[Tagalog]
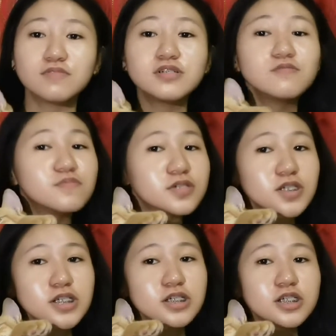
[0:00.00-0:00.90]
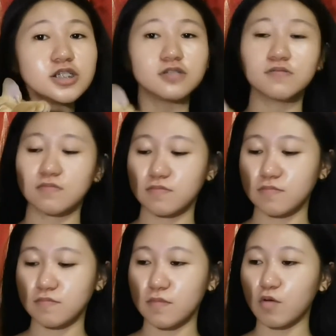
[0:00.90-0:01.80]
Baby!
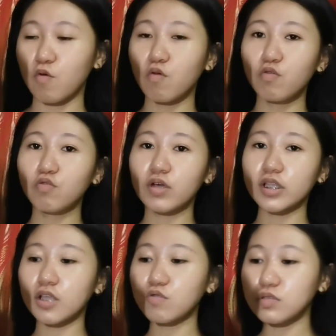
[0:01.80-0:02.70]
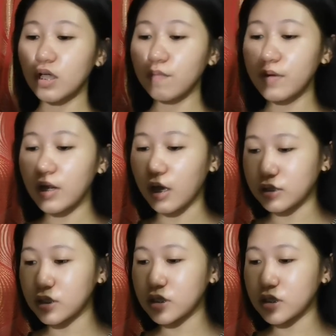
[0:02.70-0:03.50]
Kukulong kita dun sa kabila.